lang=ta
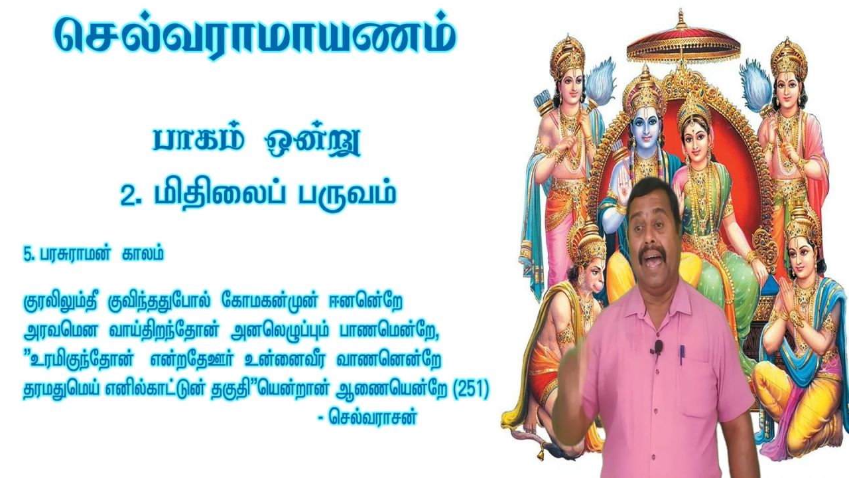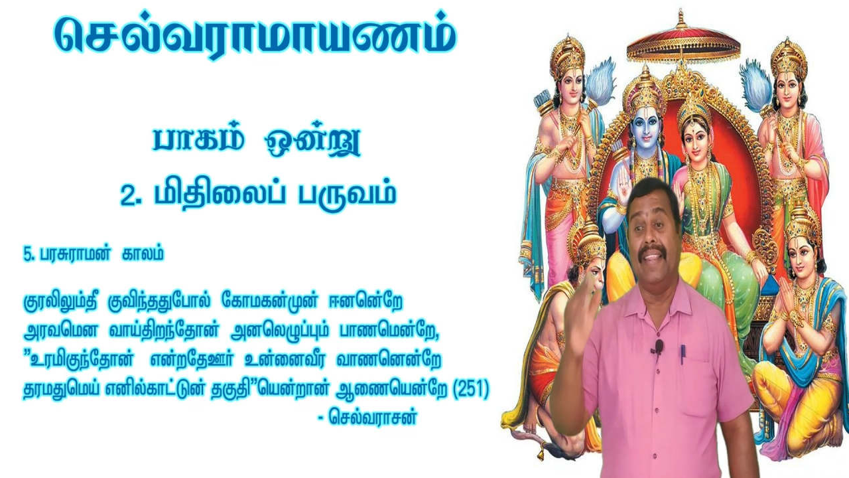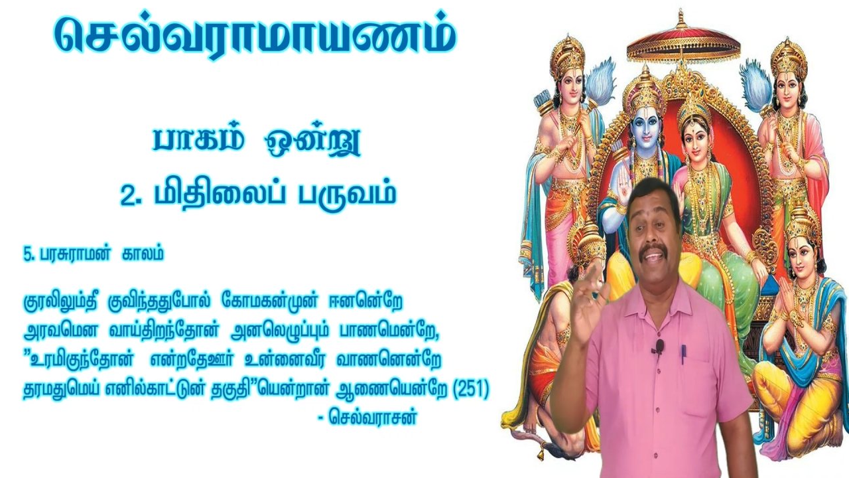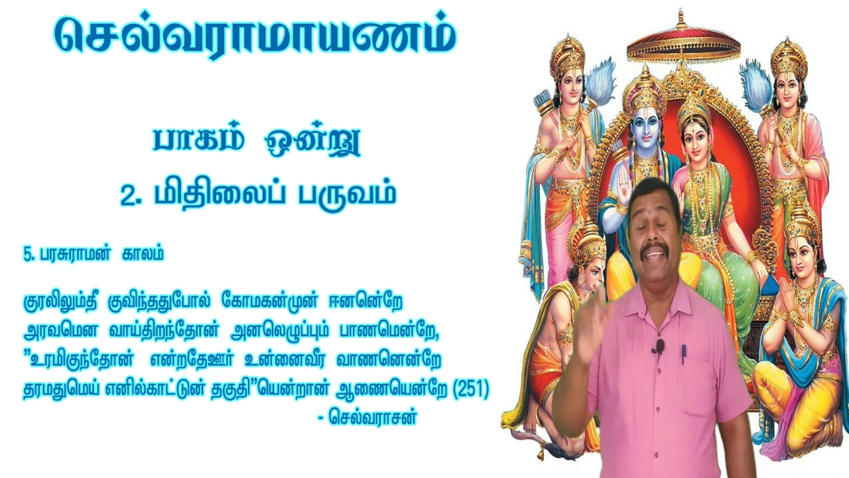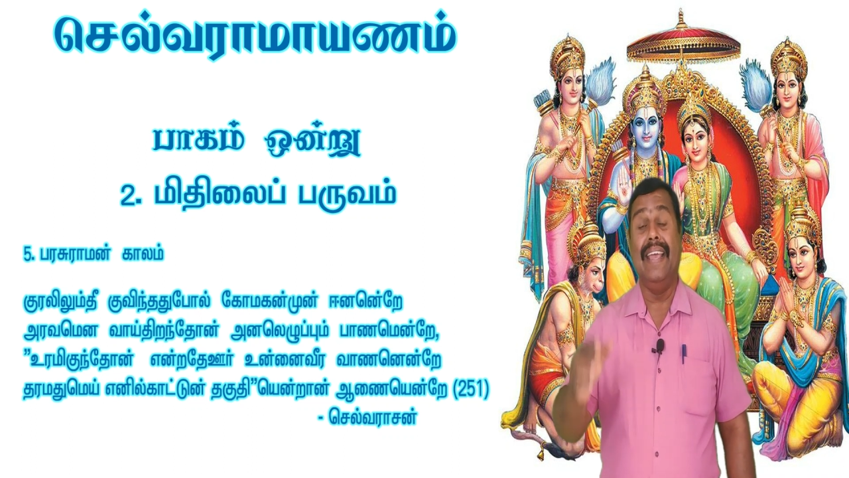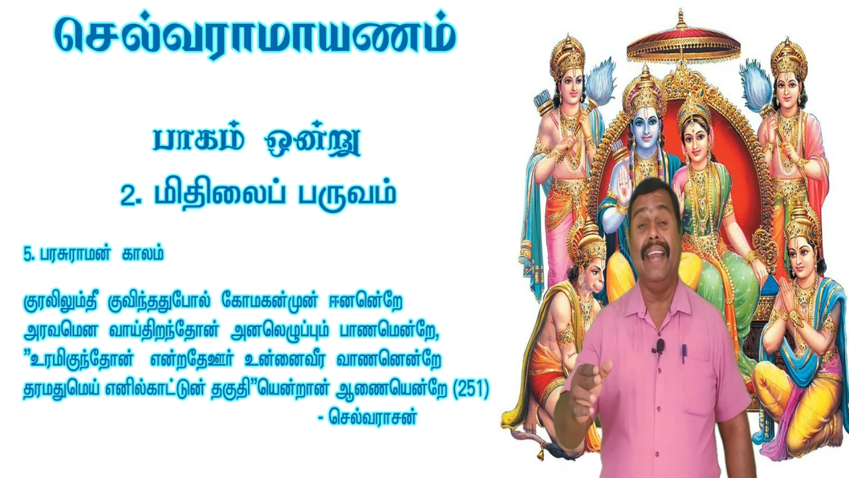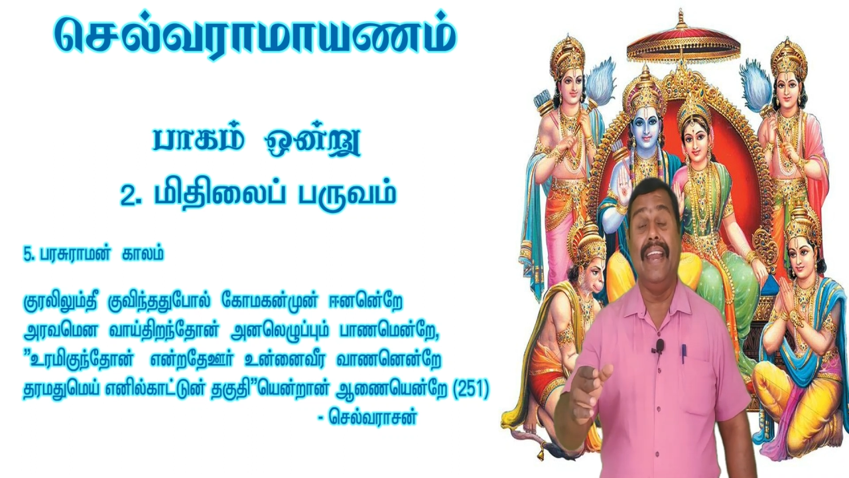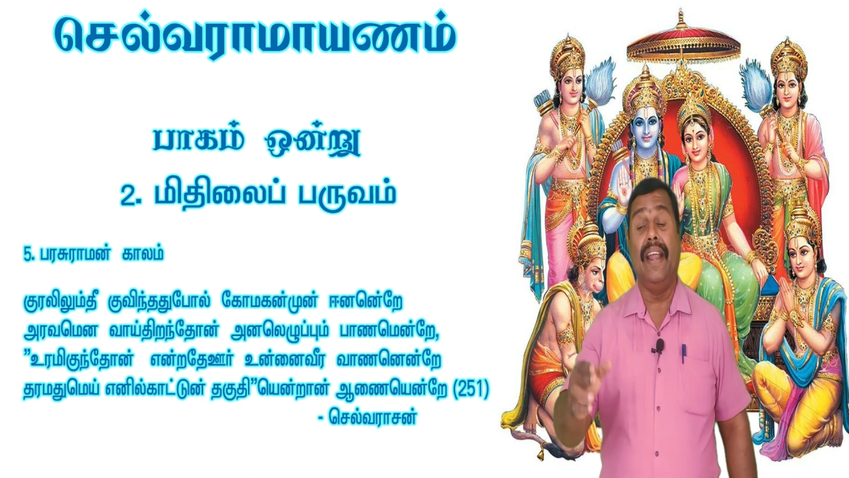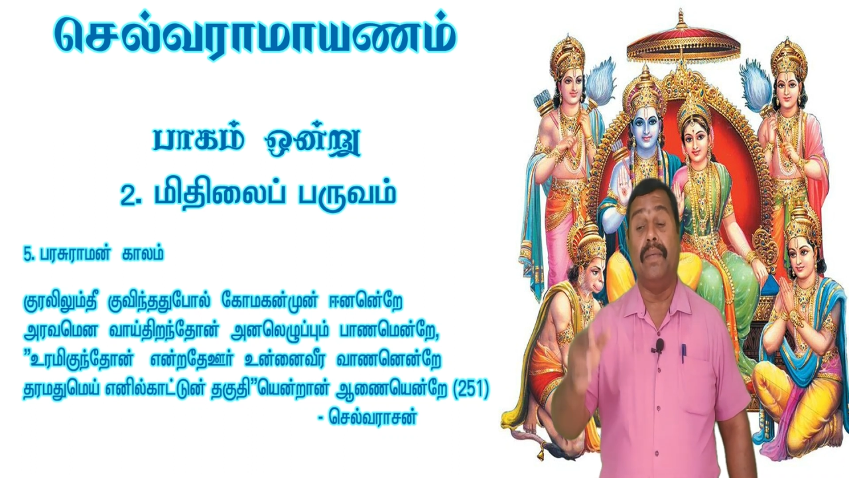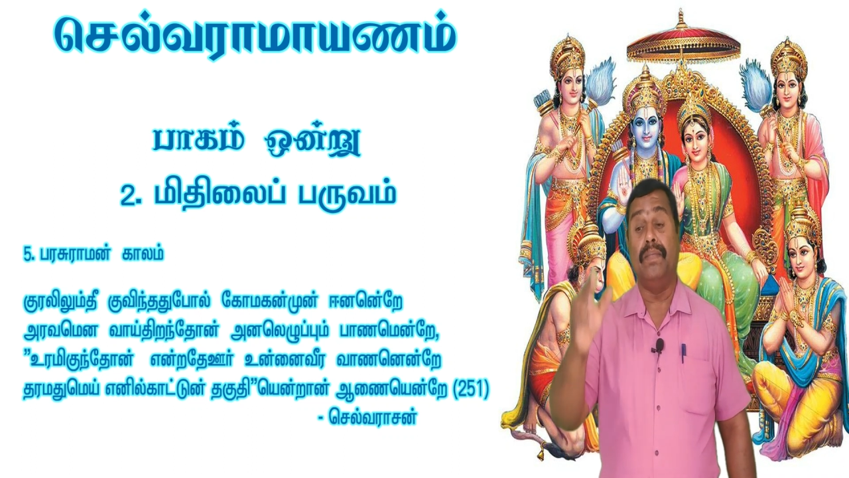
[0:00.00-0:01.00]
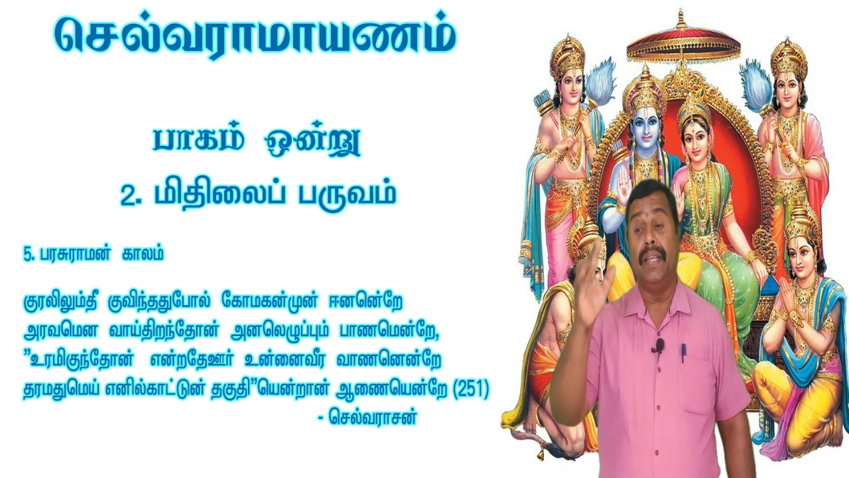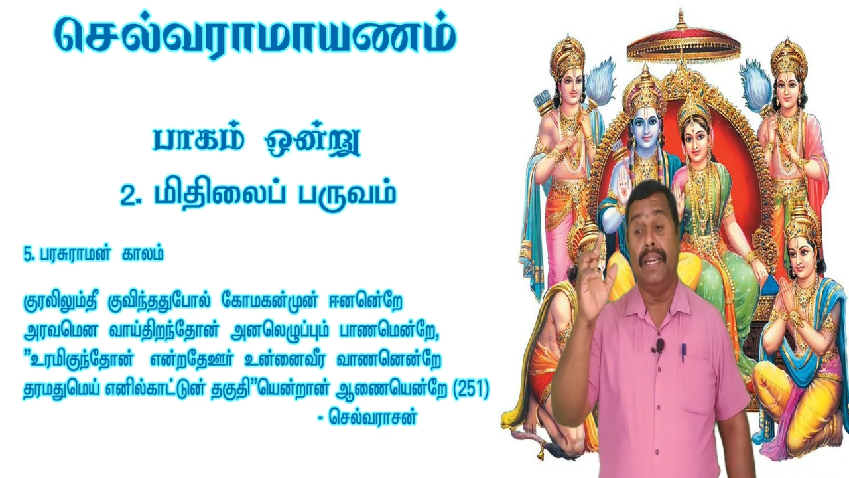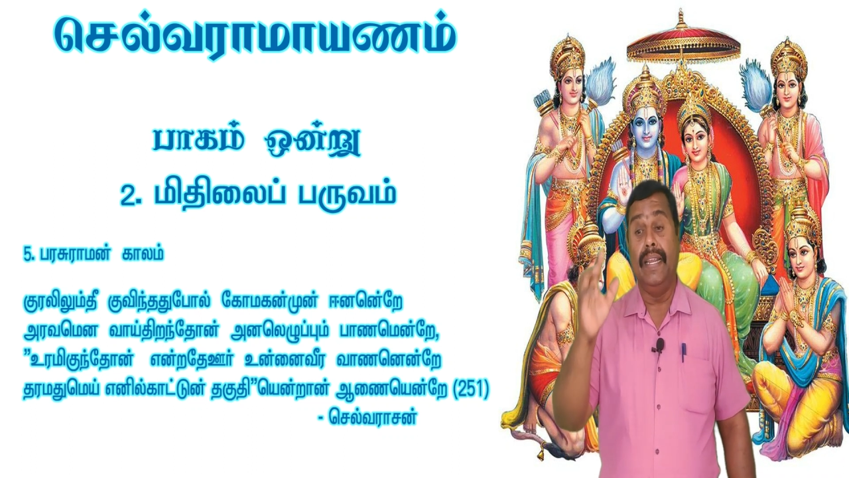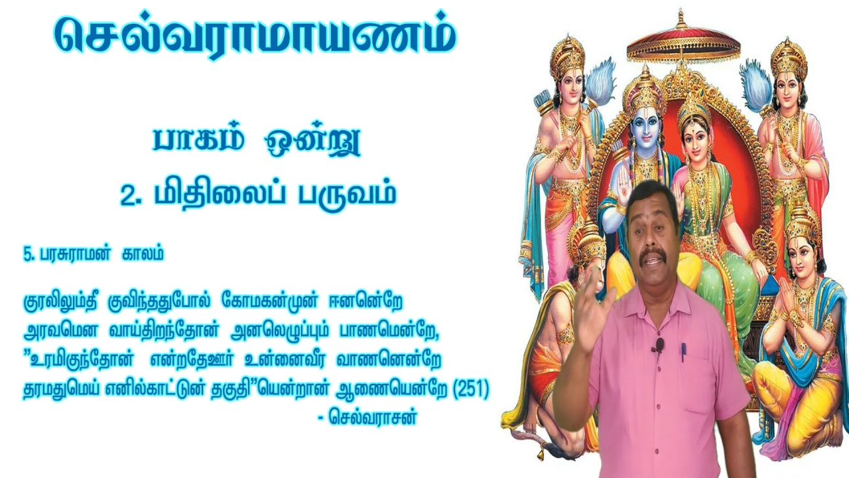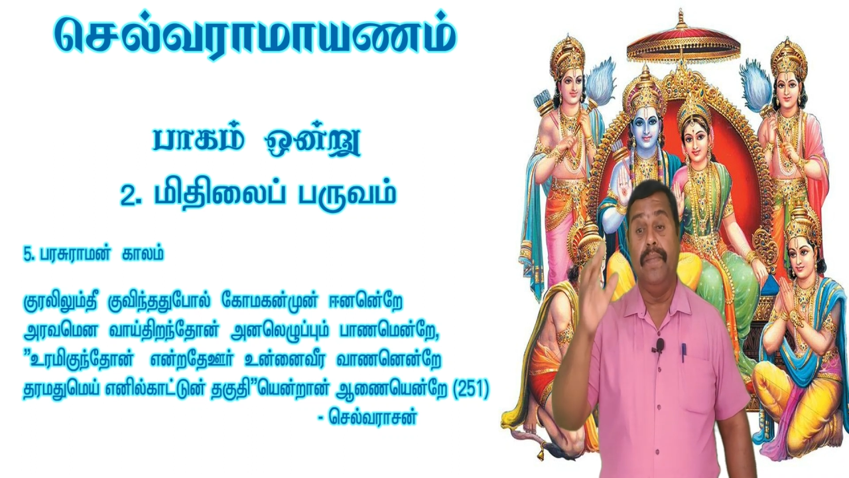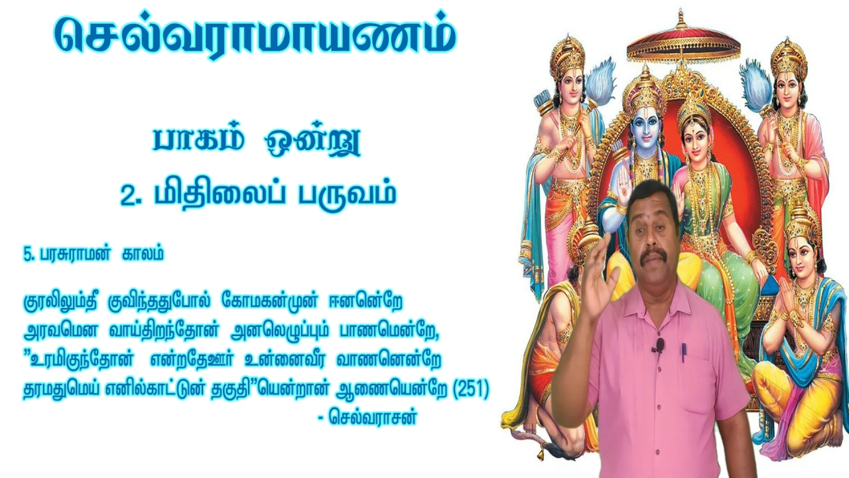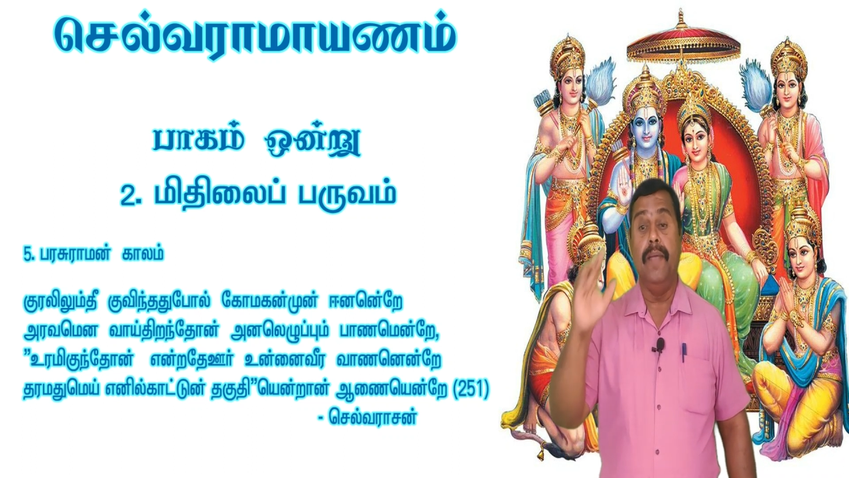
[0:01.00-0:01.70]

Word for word: அதை என்னிடம் நீ